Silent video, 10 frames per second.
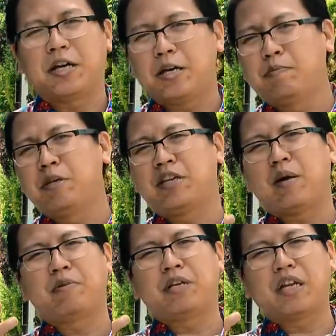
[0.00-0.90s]
Iblis
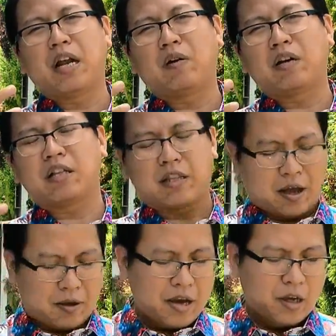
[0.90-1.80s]
yang menjadi lawan
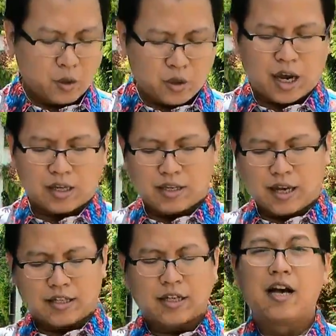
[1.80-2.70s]
kita. Itu sangat
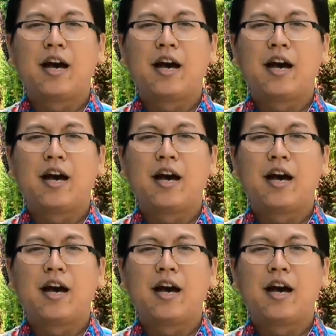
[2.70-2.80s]
jelas.